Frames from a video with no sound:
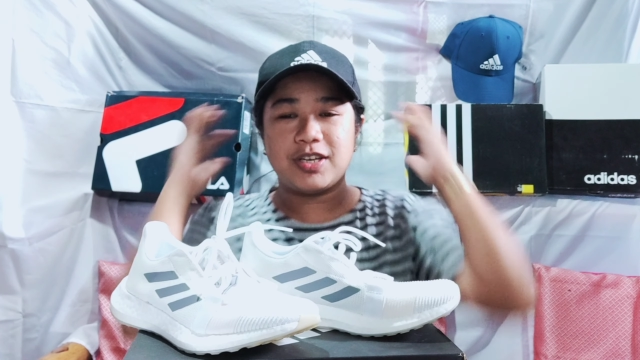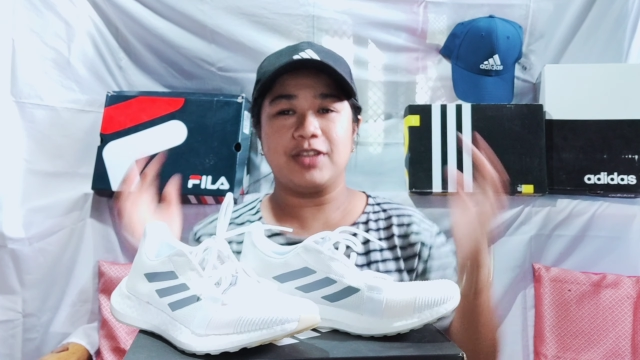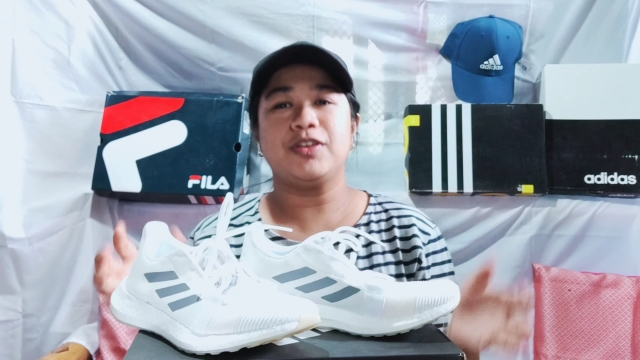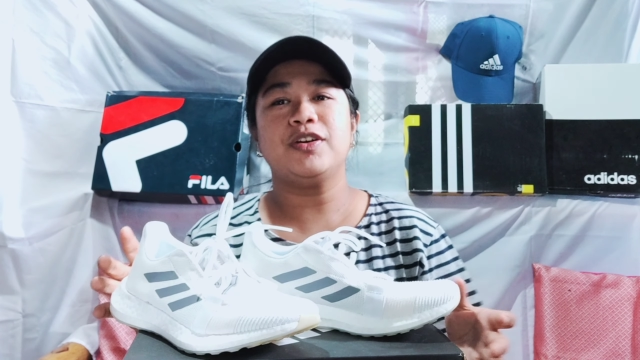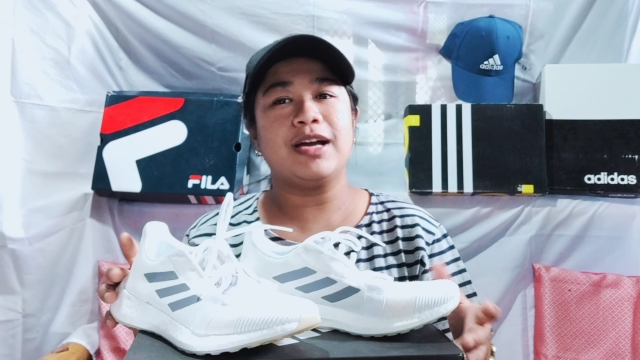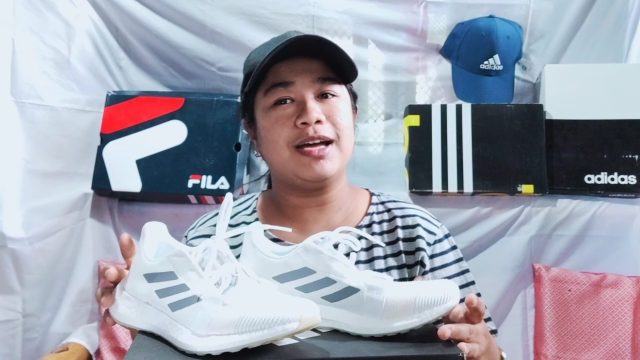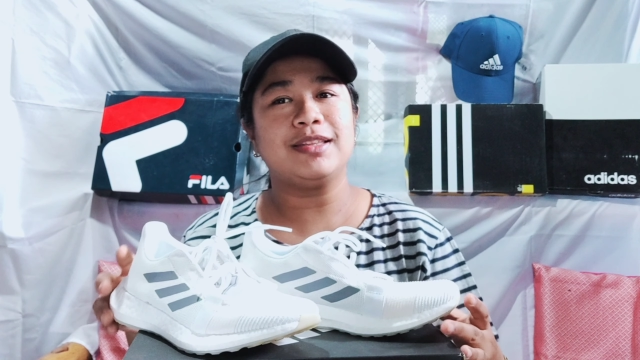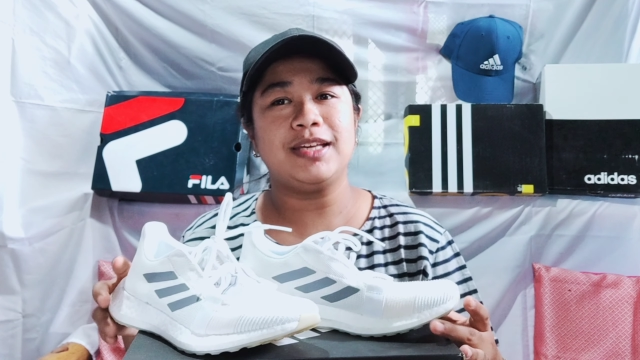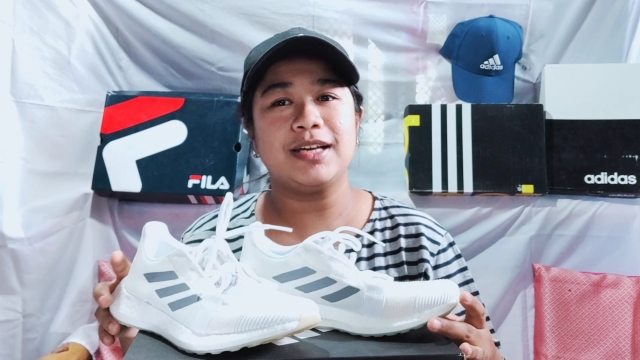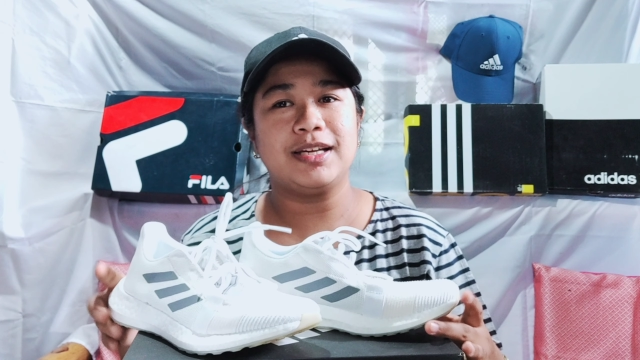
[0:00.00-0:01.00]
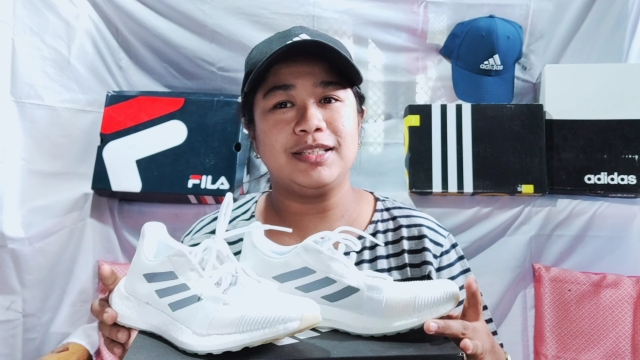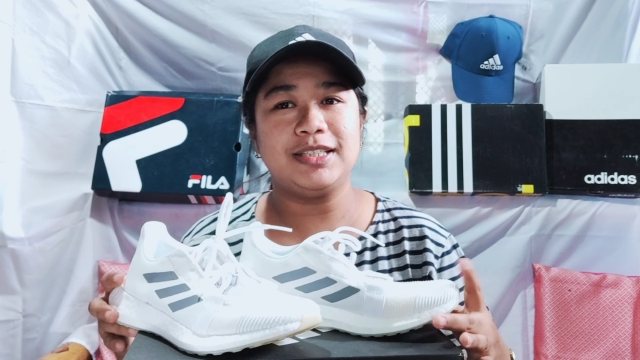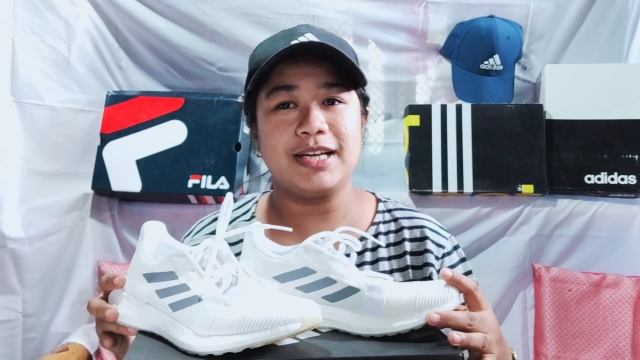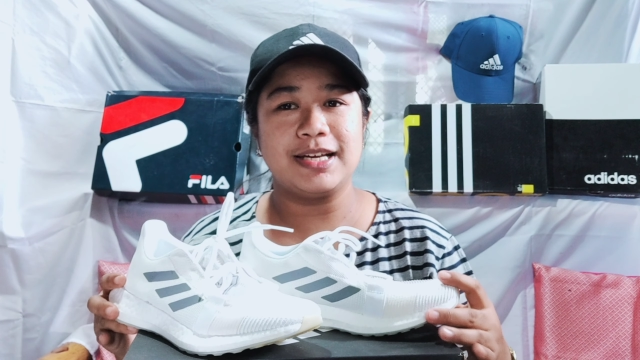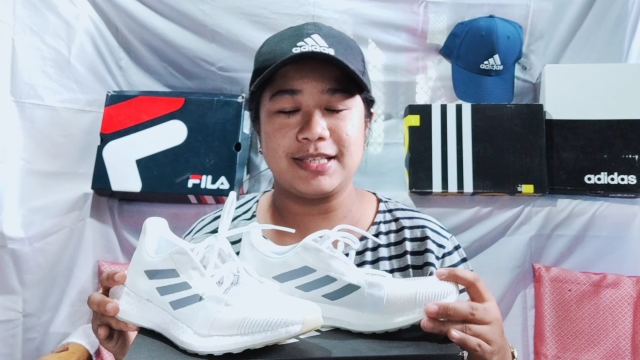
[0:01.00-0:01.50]
ito yung ating
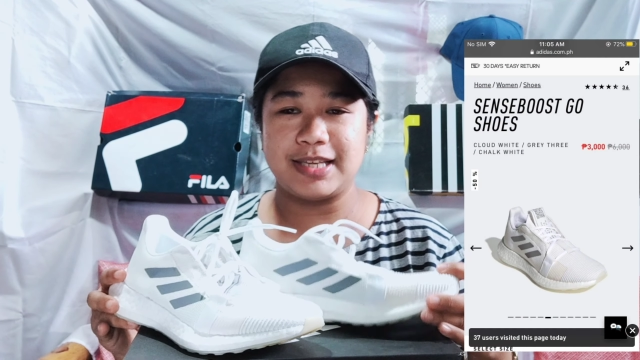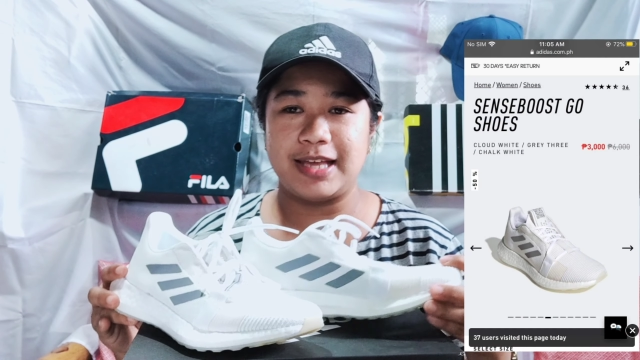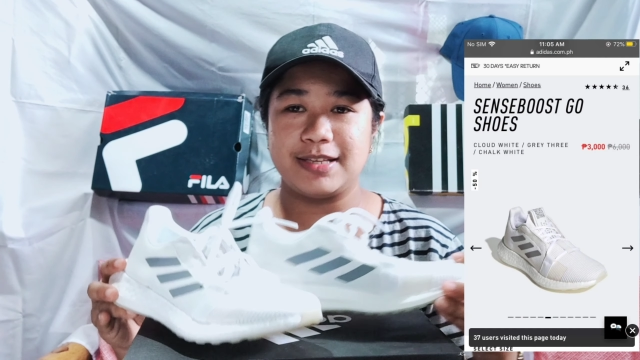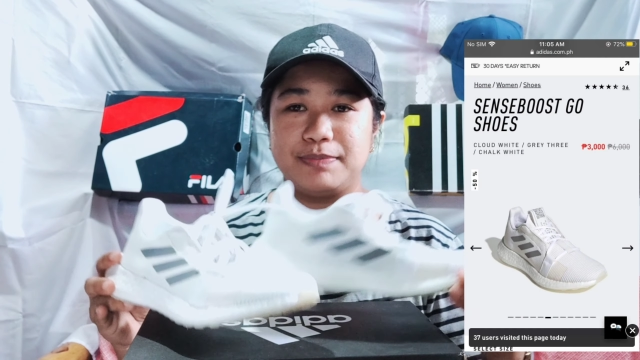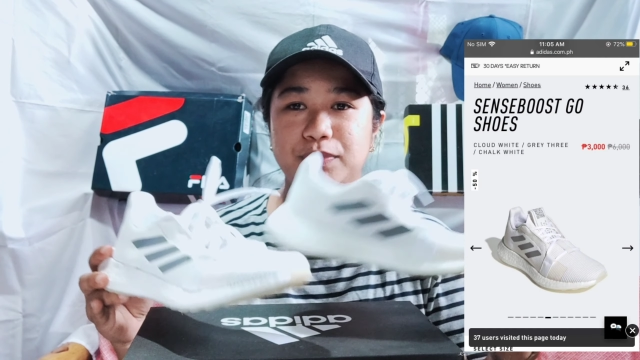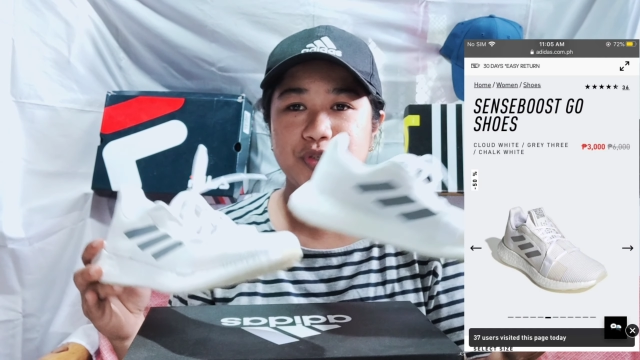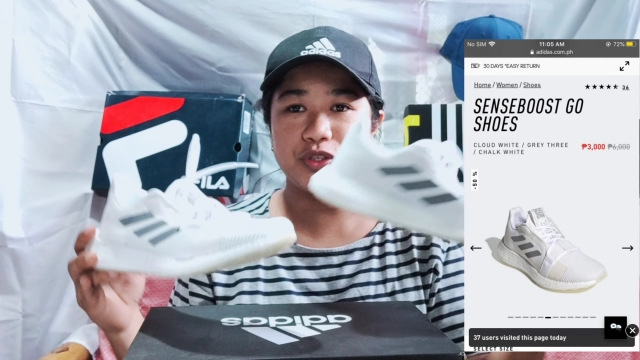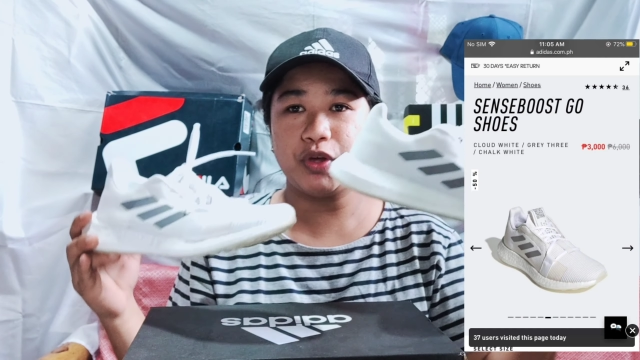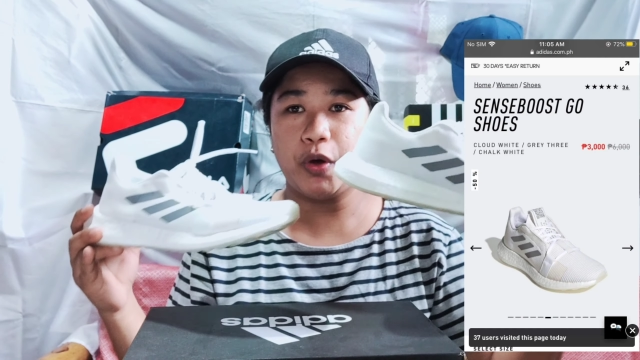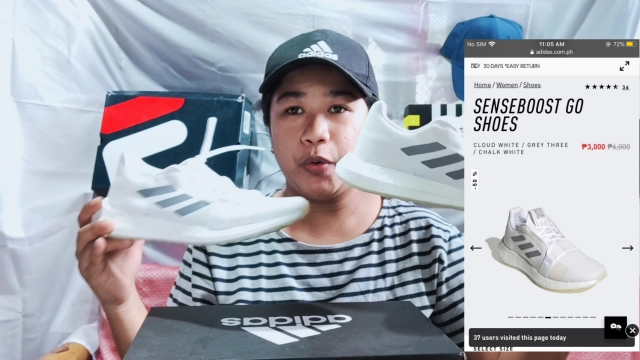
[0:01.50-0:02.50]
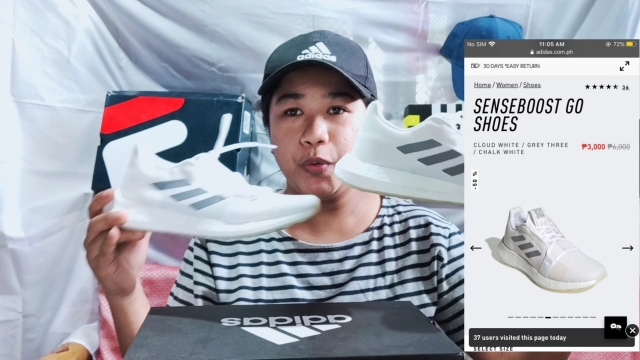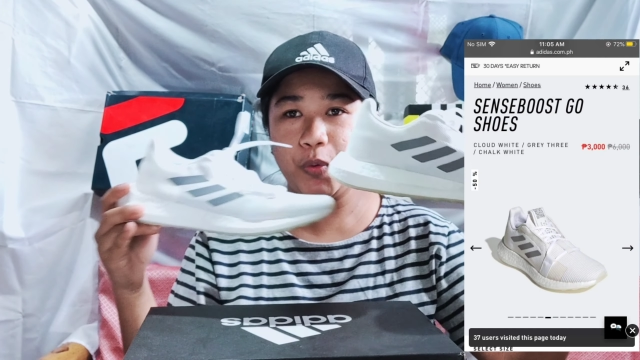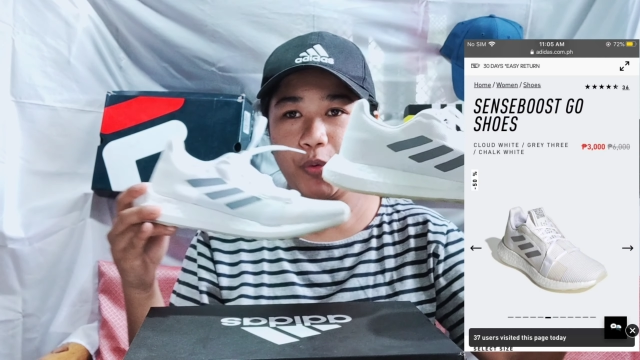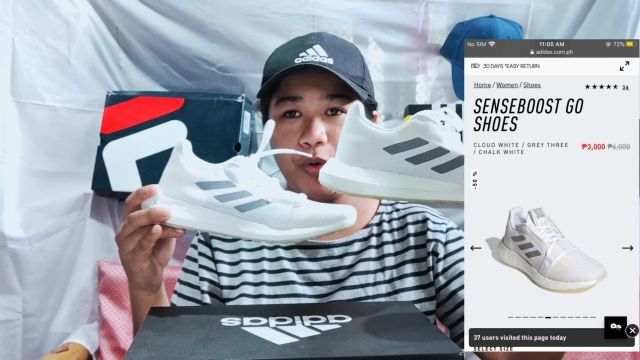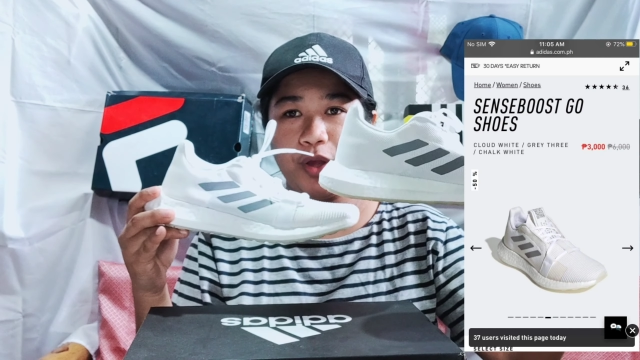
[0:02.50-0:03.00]
Adidas Sense Boost Go